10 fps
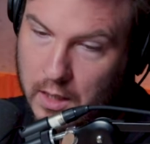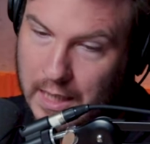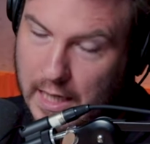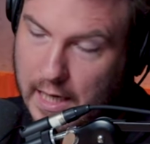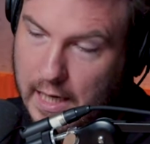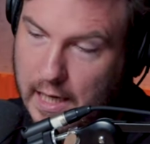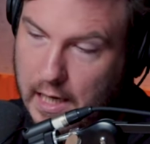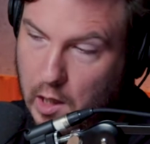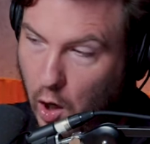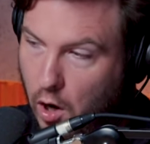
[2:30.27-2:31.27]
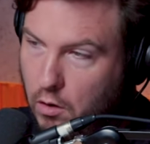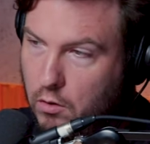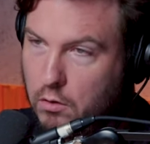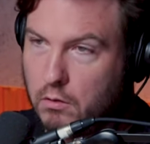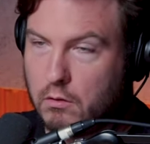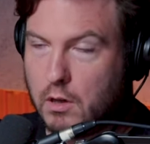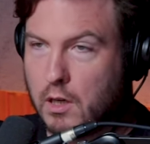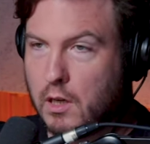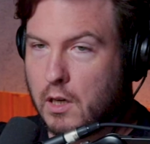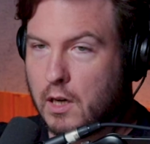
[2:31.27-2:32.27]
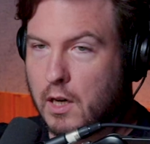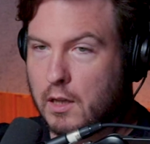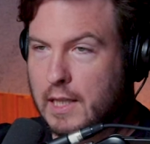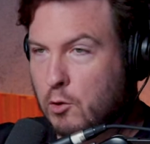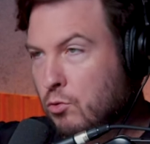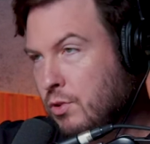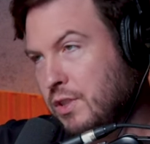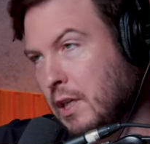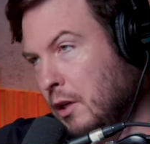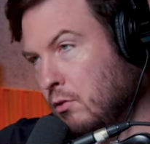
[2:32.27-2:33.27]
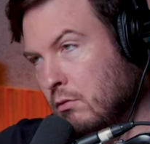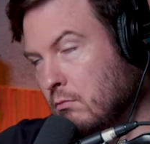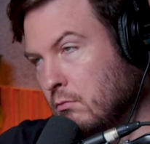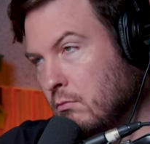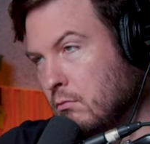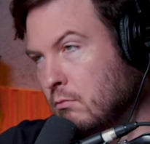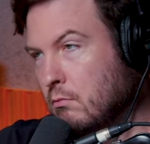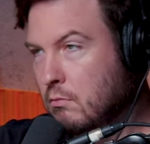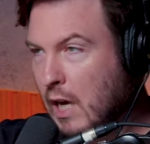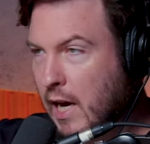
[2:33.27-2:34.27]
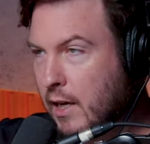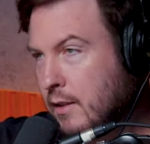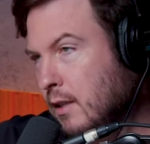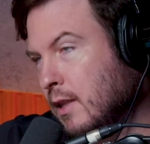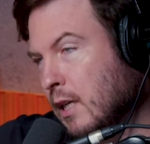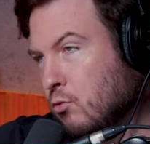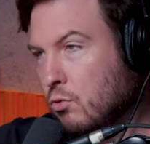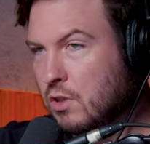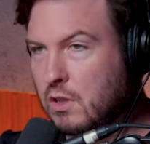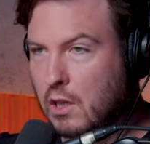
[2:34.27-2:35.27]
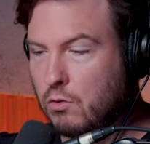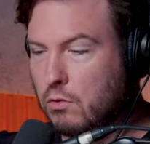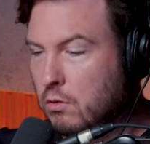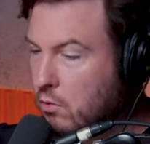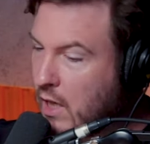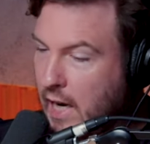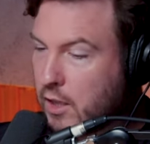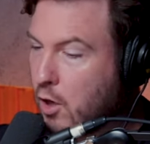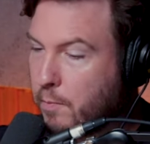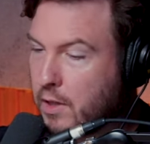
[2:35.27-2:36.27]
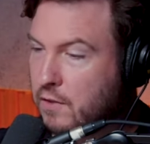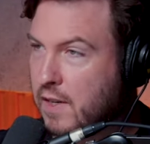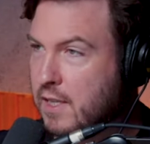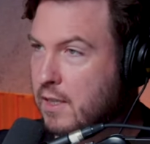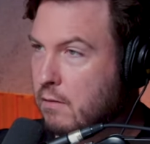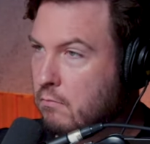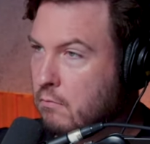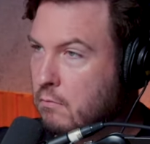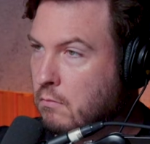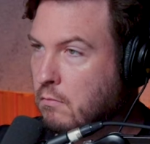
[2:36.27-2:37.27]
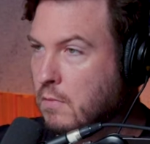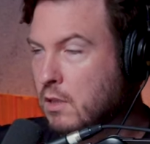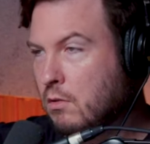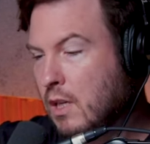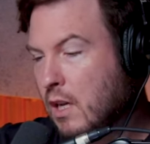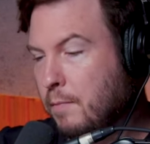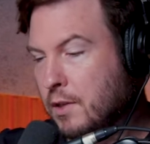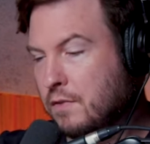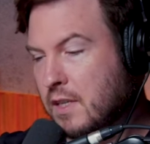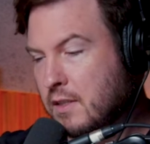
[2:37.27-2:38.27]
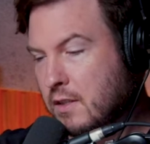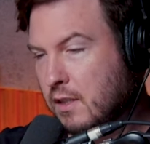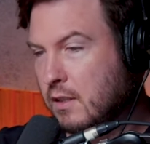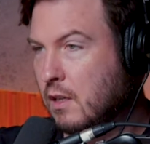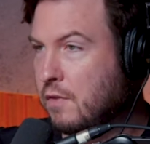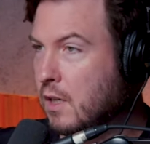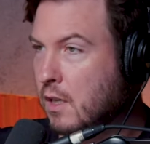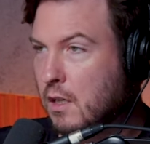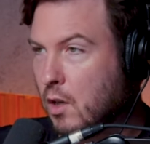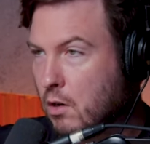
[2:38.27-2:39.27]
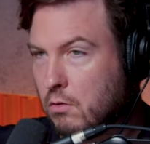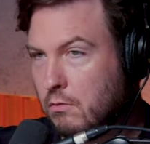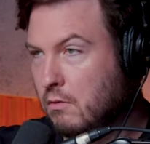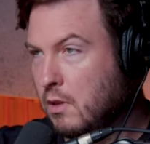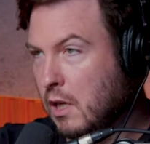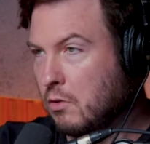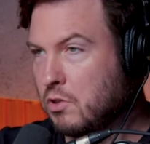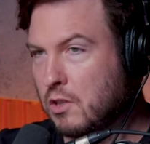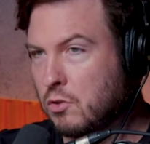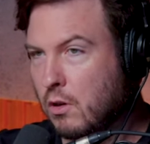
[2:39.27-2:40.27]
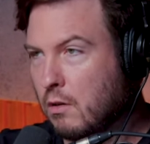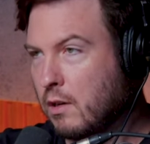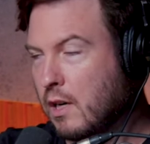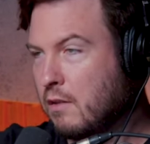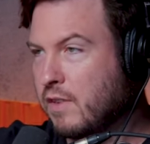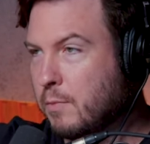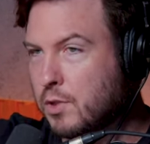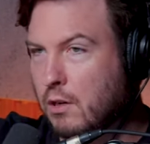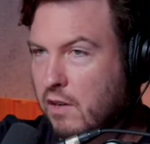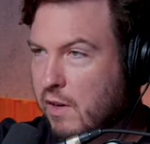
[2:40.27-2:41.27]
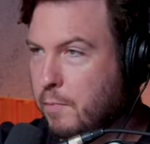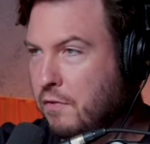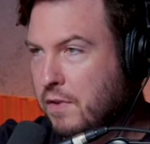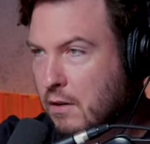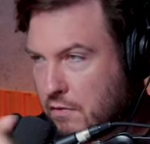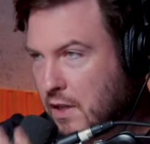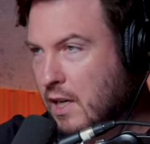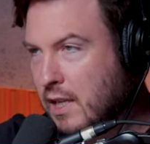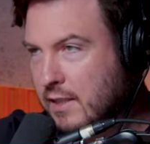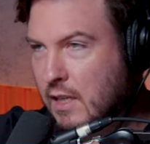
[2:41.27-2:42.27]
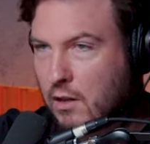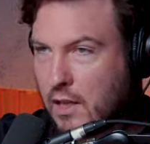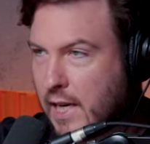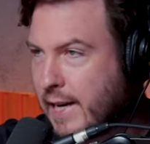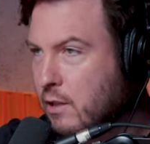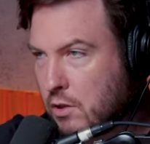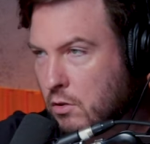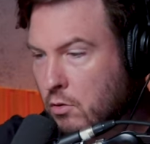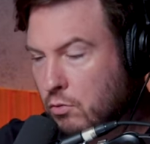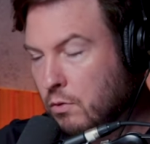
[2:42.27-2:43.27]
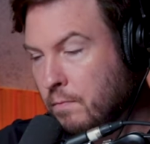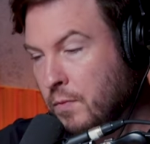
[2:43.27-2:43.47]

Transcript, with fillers: é, logo está ah, tudo escrito, né? E se está tudo escrito, não tem nada que eu possa fazer. E se não tem nada que eu possa fazer, isso daqui significa que logo Deus já escolheu quem vai para o céu, quem vai para o inferno, enfim, quem dá certo, quem dá errado, já escolheu tudo.